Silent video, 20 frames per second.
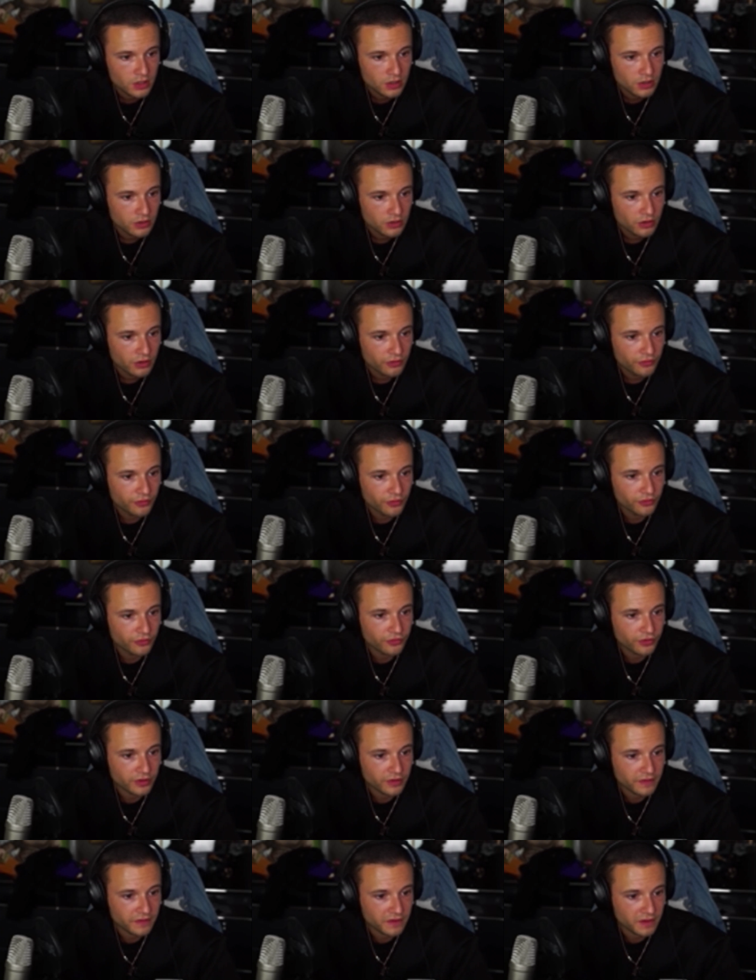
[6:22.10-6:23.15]
5 von
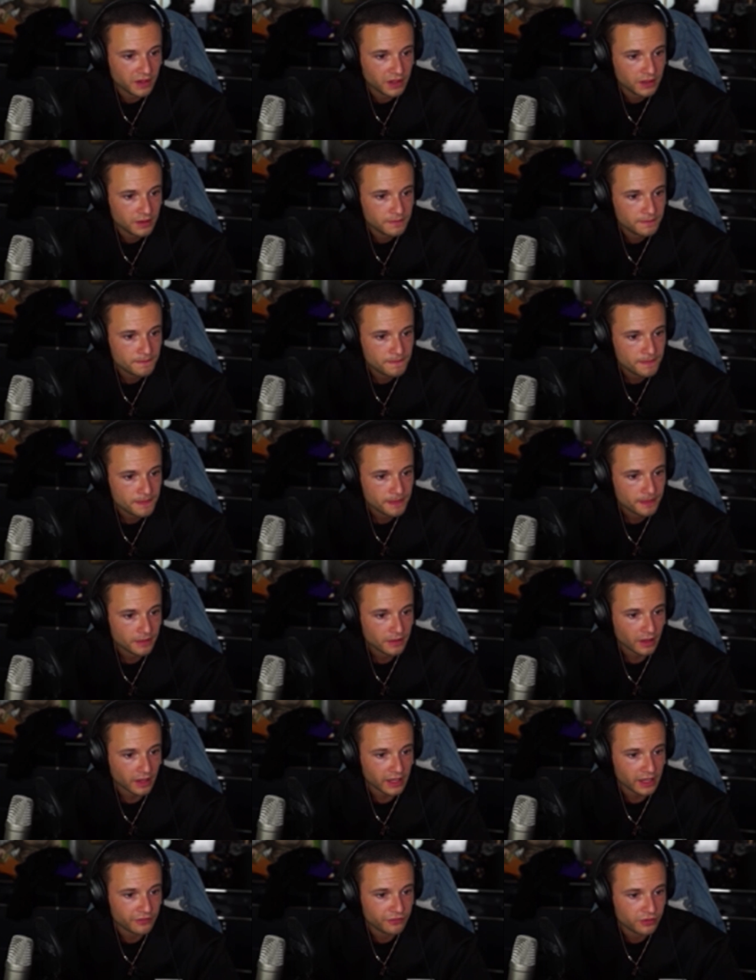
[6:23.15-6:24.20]
10, 3
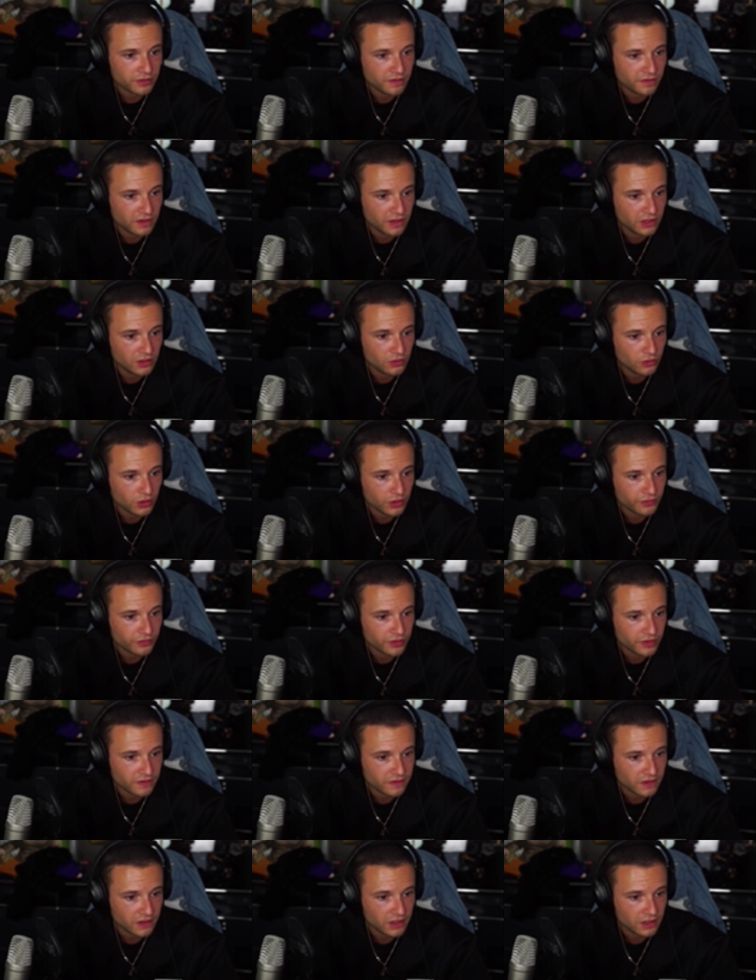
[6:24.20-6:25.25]
von 10, 9 von
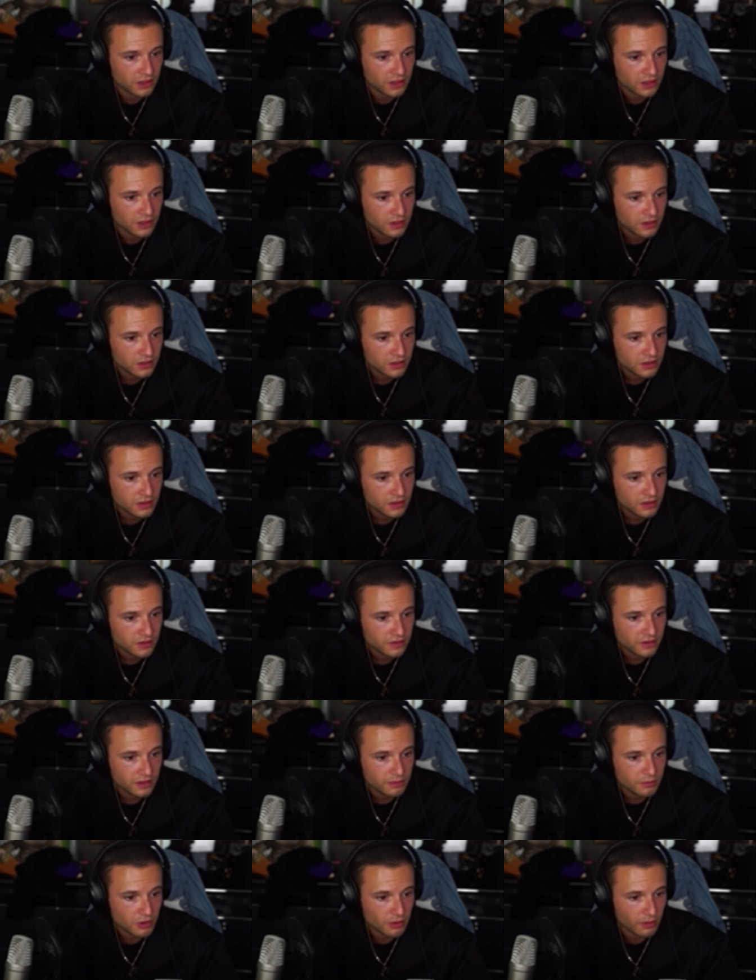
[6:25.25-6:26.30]
10,
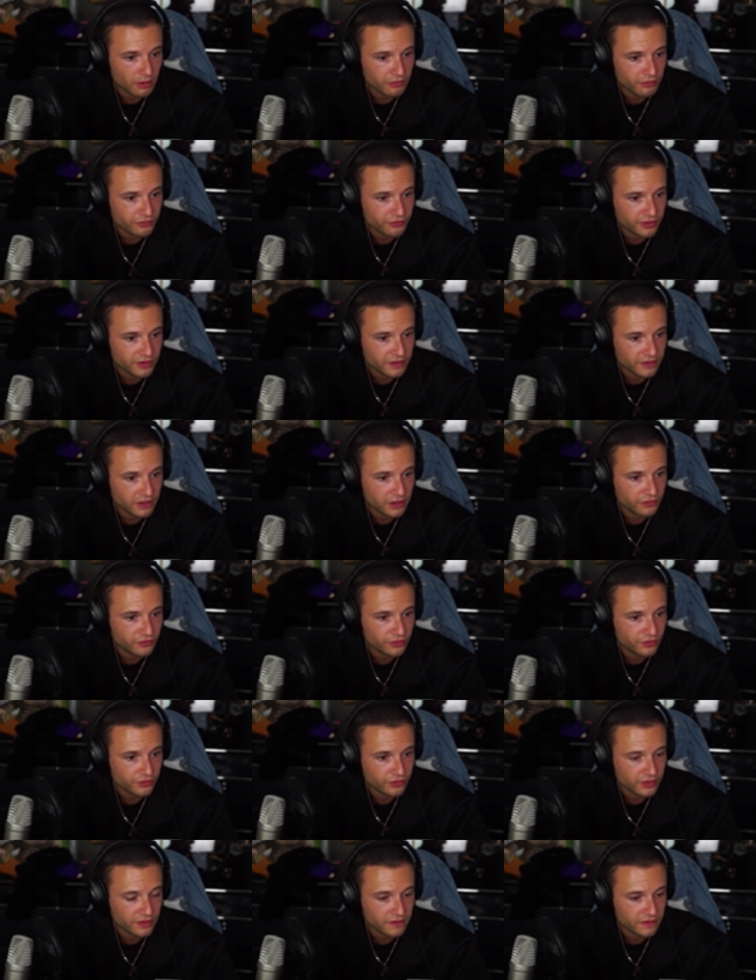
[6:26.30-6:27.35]
7,5 von 10, 5
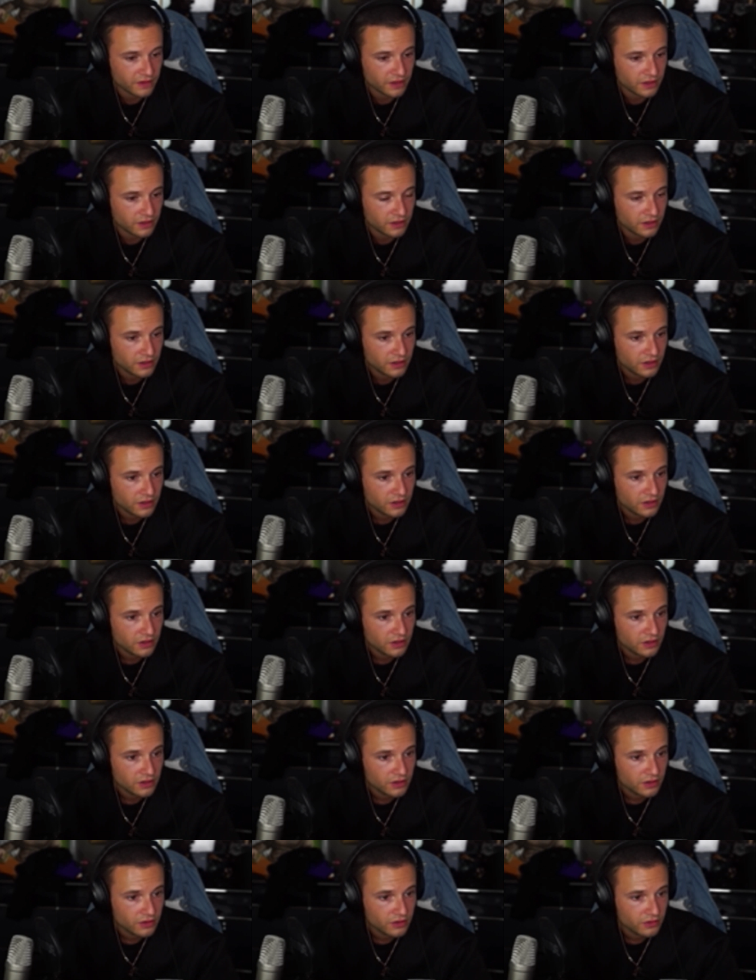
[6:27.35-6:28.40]
von 10,
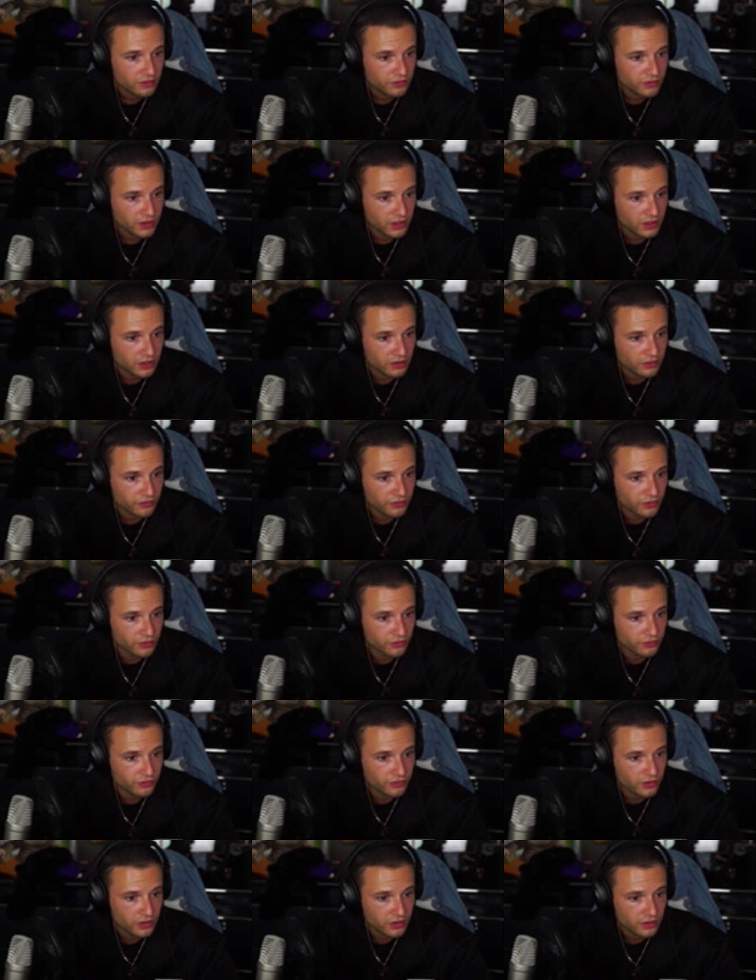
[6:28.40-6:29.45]
4, 5,
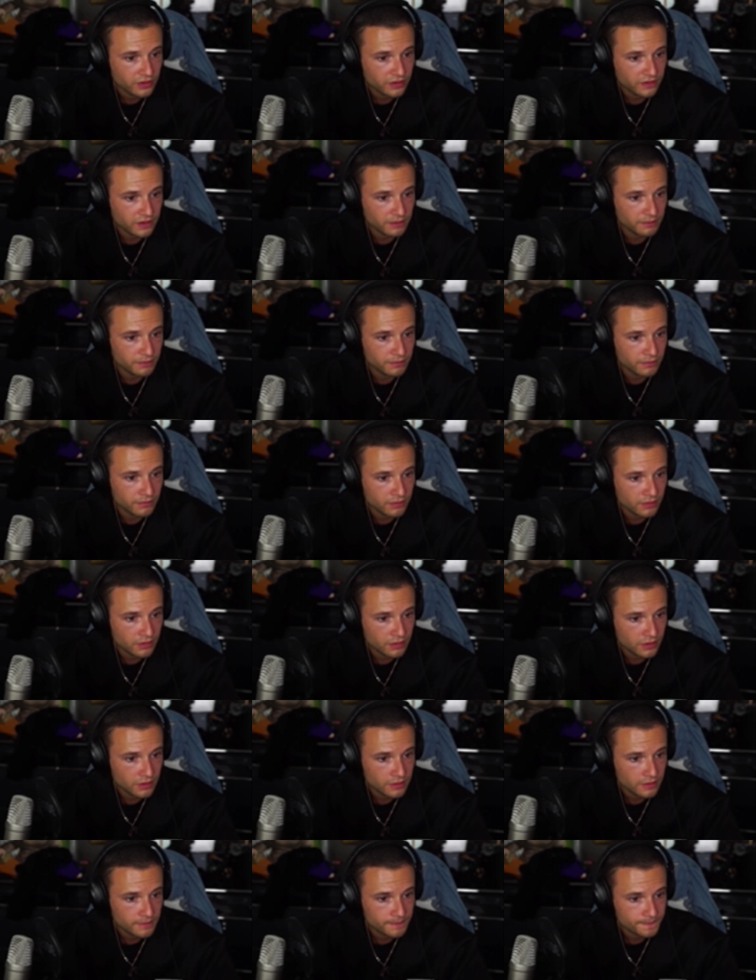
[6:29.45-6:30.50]
7,
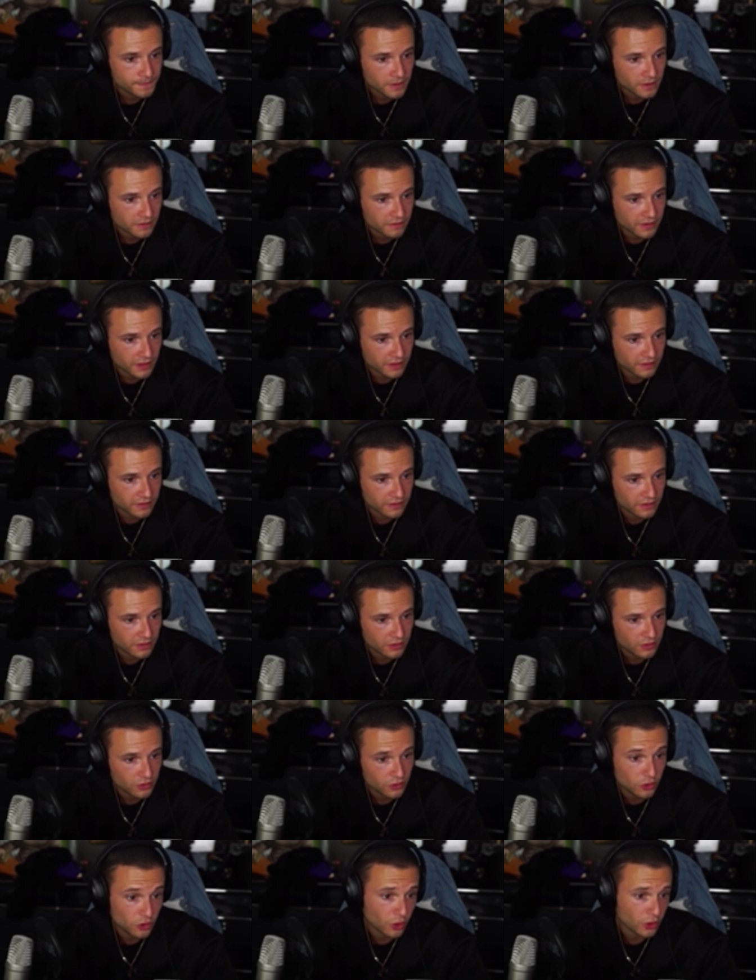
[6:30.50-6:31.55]
6,
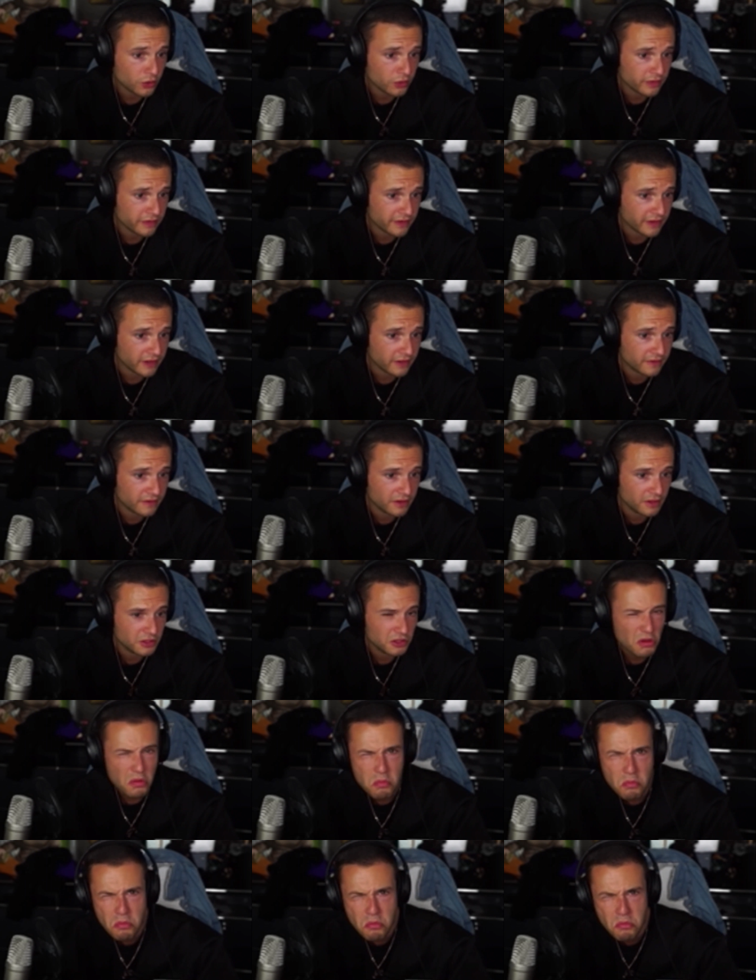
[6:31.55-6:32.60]
69.
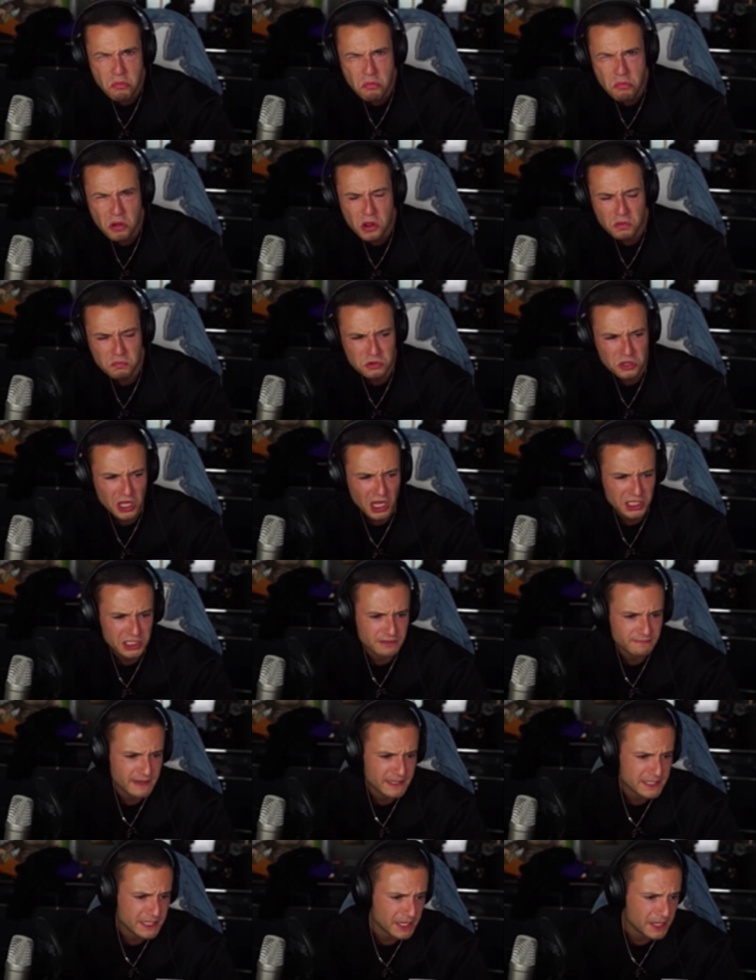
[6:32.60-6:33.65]
Ein ganz
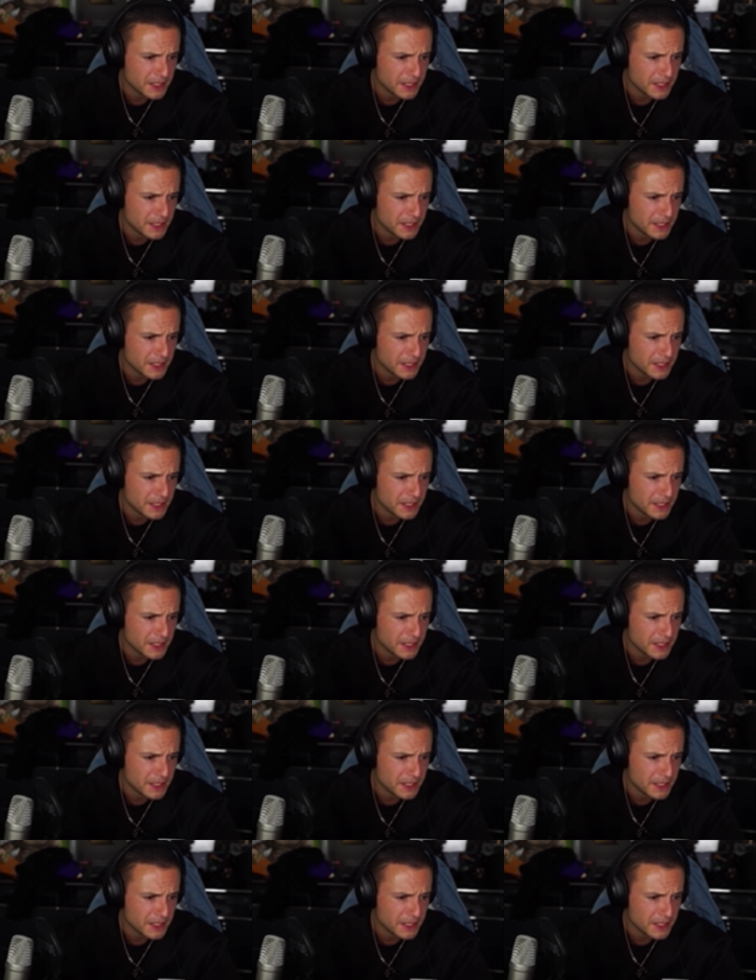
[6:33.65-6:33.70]
witziger.